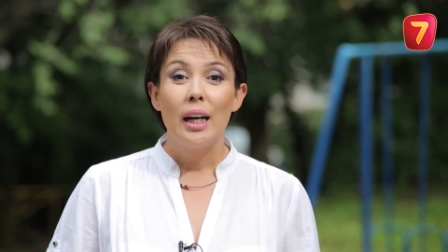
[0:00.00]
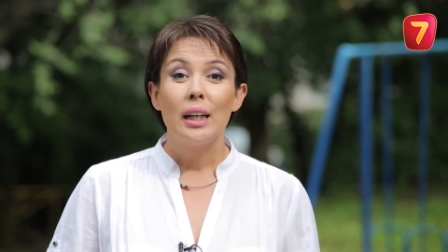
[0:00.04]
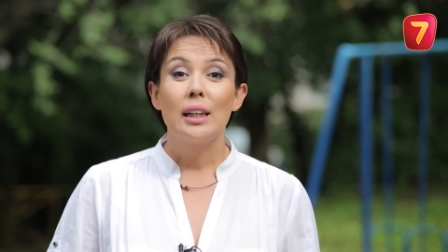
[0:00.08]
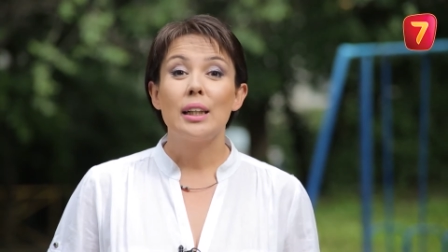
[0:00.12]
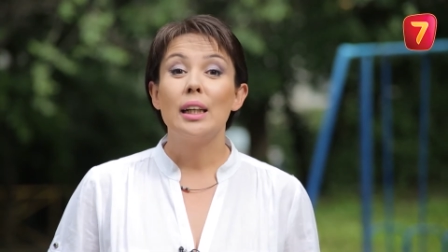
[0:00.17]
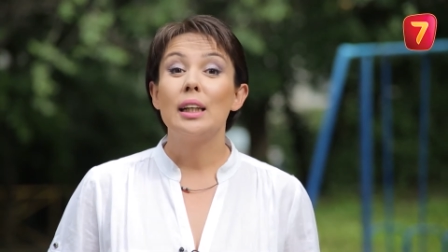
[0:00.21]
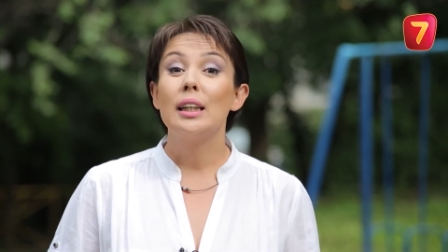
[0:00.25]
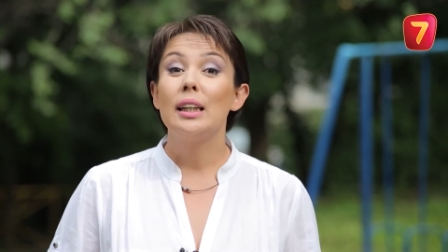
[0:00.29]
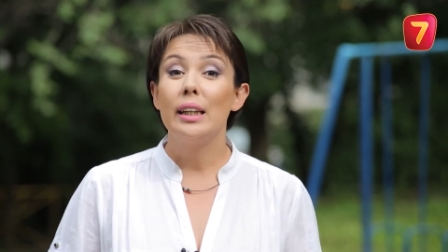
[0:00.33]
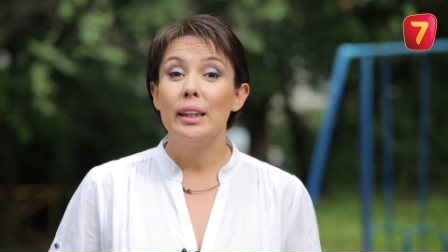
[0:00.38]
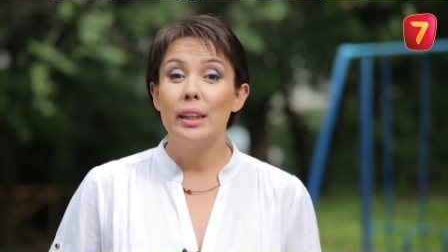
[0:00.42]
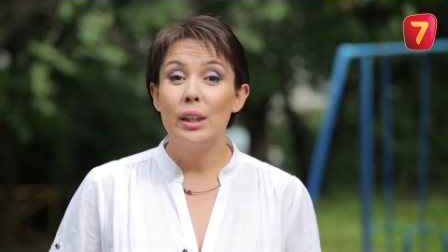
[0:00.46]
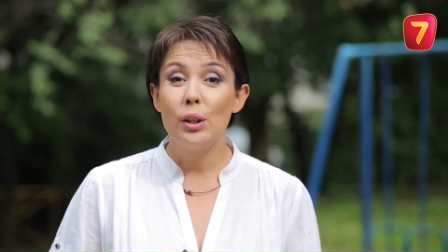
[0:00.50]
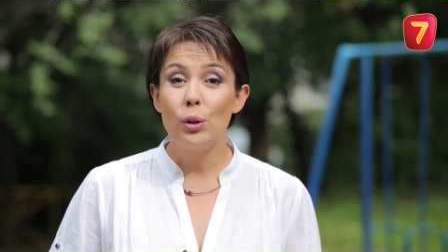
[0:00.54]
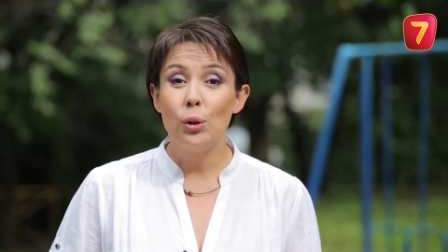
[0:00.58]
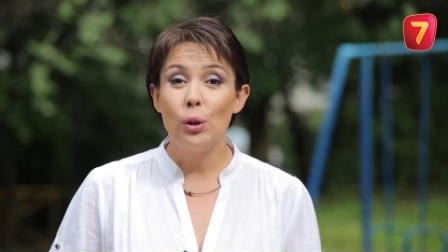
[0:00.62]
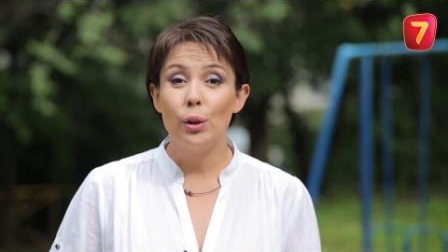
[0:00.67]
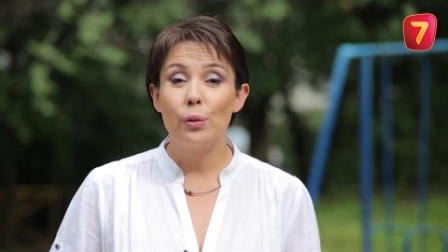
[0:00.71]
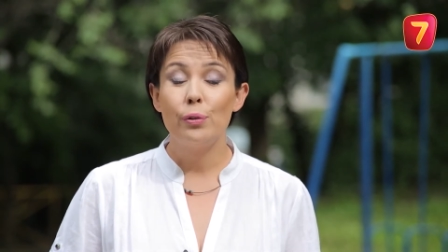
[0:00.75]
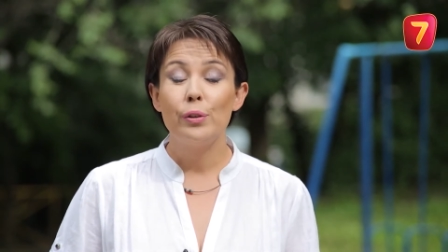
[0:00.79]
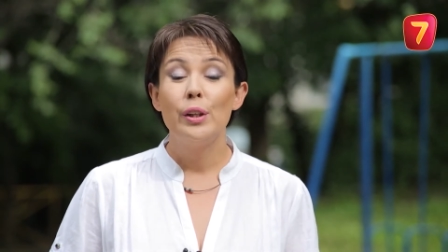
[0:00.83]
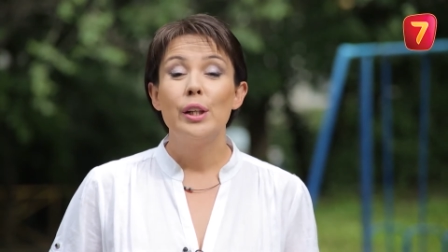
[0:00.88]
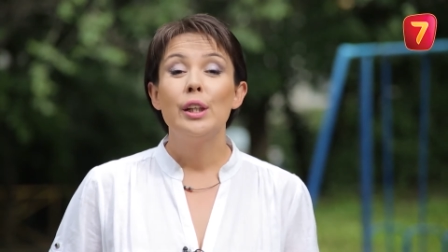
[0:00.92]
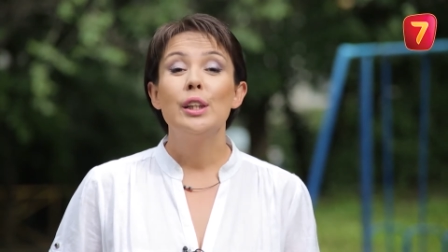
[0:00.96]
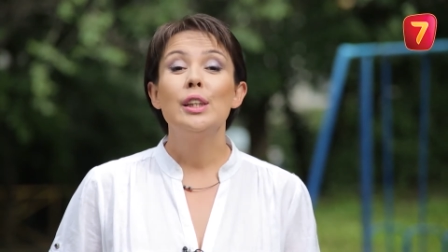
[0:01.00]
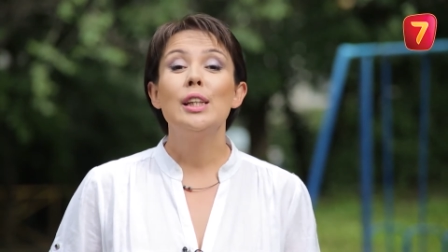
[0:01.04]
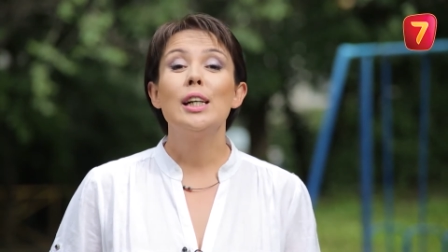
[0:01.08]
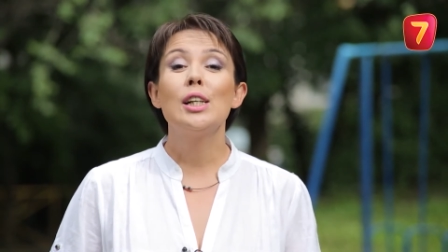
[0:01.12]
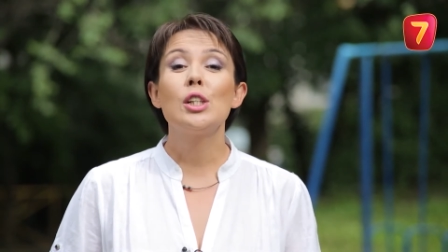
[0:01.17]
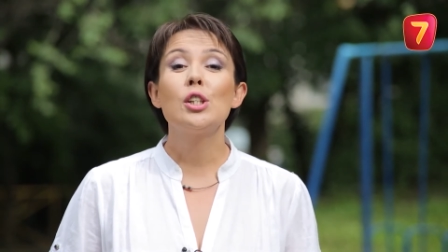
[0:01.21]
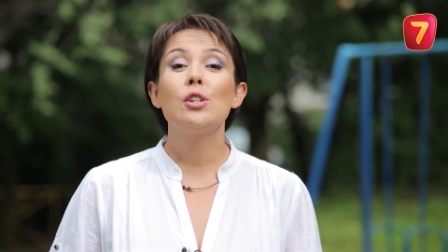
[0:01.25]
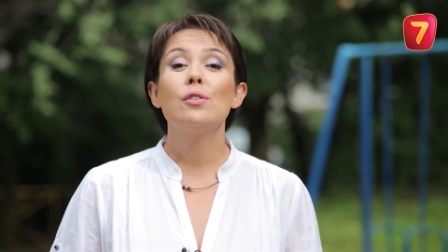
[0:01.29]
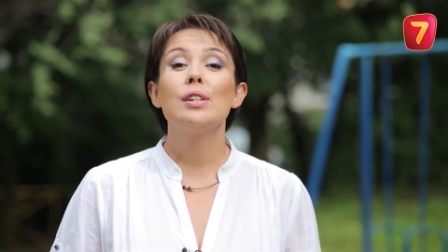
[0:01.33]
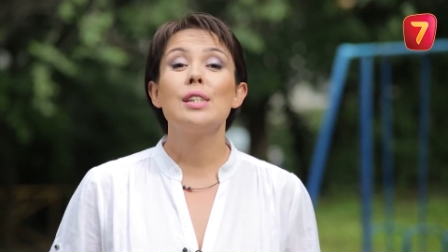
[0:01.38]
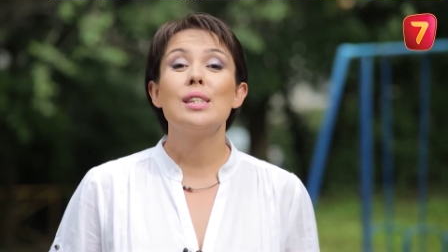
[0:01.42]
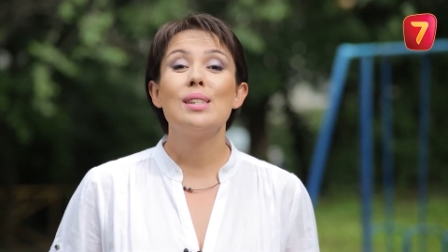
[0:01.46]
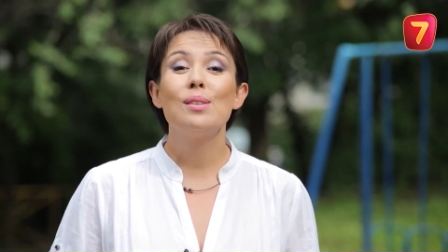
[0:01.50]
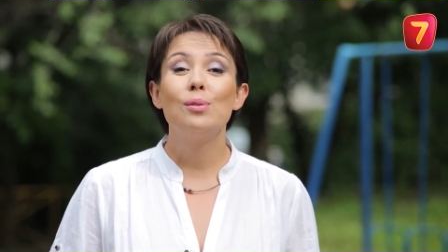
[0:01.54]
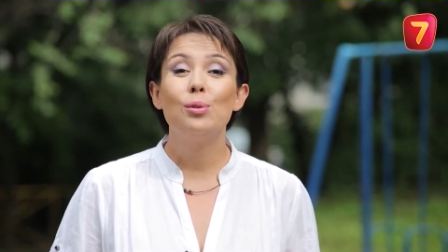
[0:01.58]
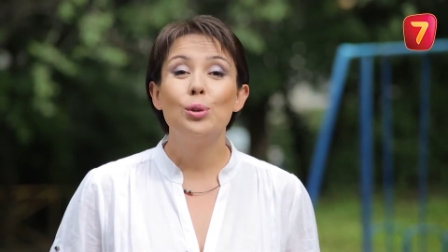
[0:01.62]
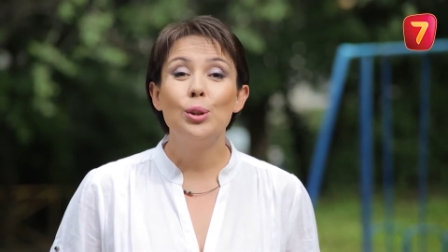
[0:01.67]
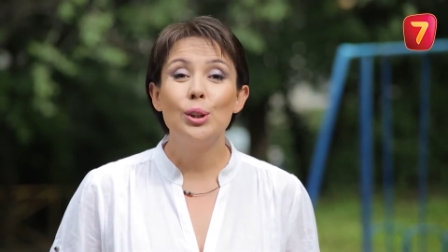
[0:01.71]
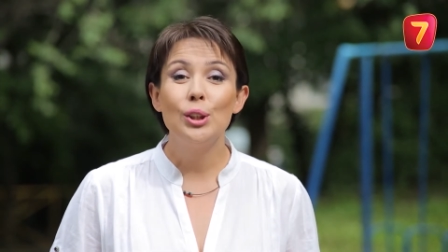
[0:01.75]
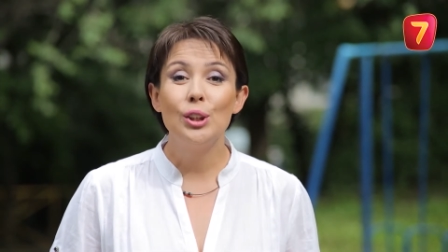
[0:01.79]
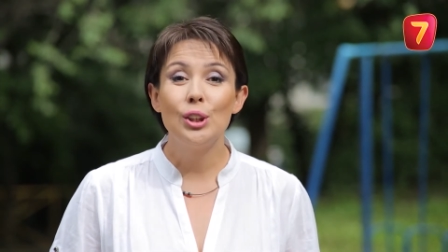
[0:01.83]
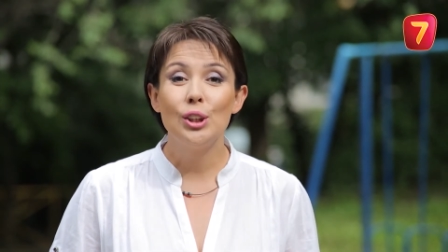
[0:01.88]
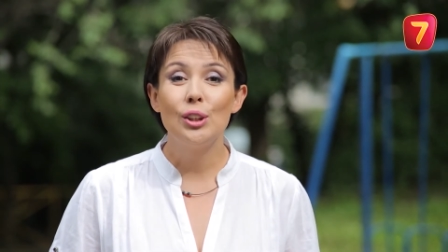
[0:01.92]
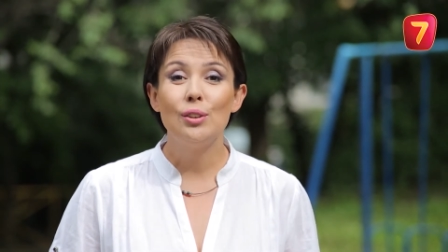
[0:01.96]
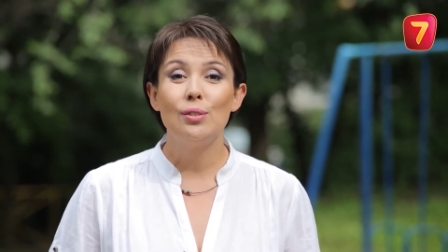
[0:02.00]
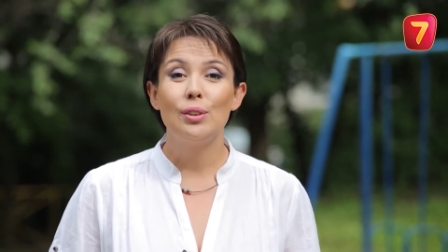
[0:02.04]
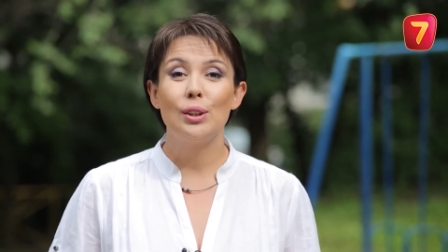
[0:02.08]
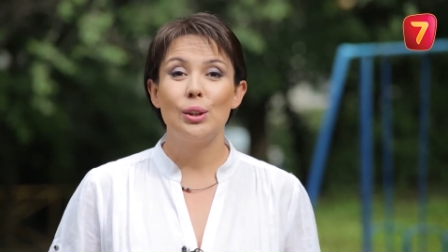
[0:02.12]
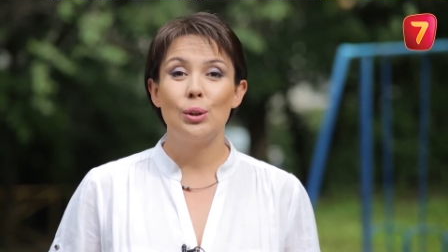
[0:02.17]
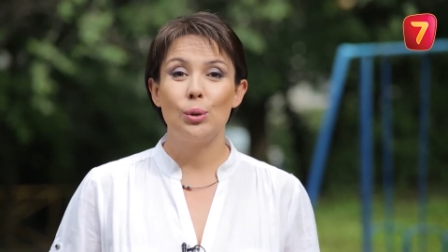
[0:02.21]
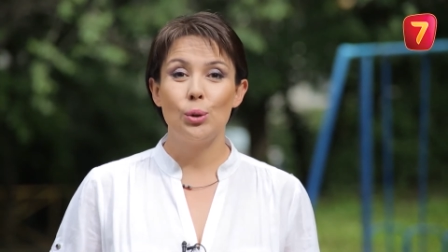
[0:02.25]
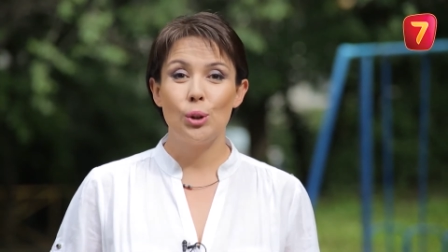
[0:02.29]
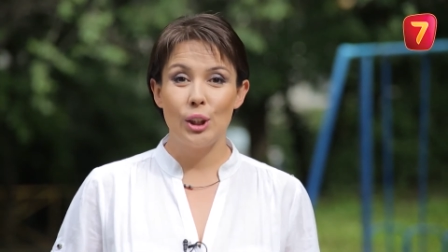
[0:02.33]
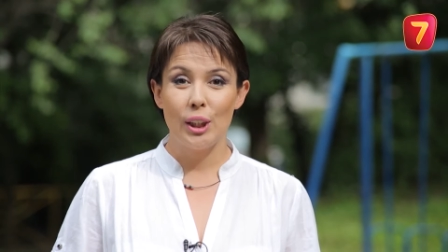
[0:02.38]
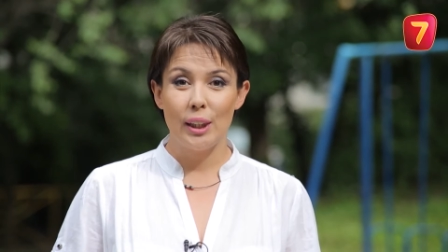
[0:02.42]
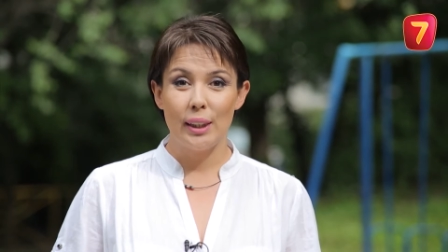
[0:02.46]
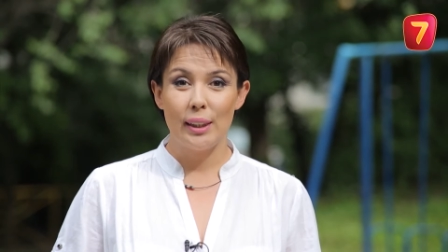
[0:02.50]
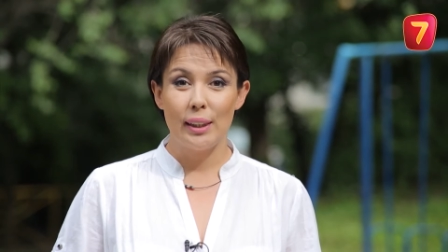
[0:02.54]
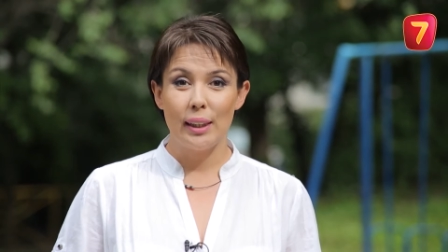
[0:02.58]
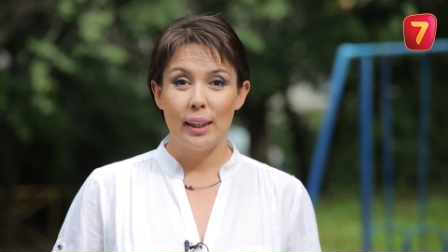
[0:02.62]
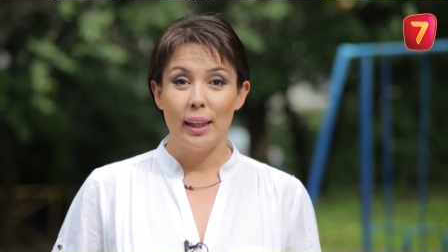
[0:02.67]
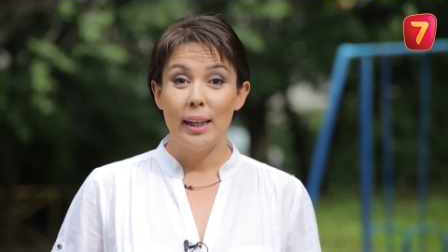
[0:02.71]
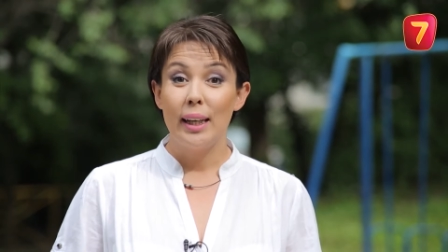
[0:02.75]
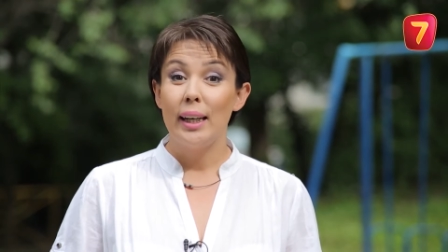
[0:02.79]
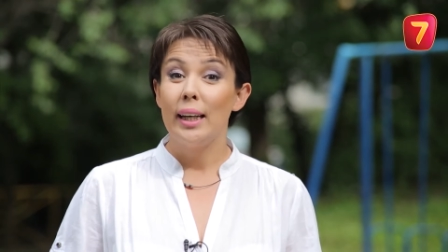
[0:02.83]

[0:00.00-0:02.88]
Как для героев нашего сегодняшнего сюжета.